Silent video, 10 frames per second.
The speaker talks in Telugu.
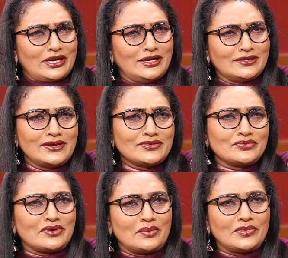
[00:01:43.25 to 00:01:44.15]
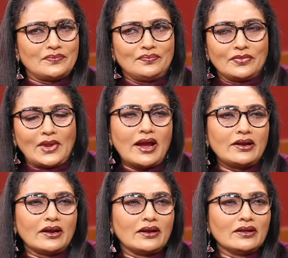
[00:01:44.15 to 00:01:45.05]
డిన్నర్ చేస్తున్నాం
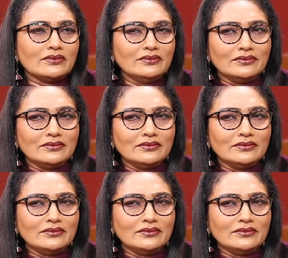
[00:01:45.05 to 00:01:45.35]
ఆయన అన్నారు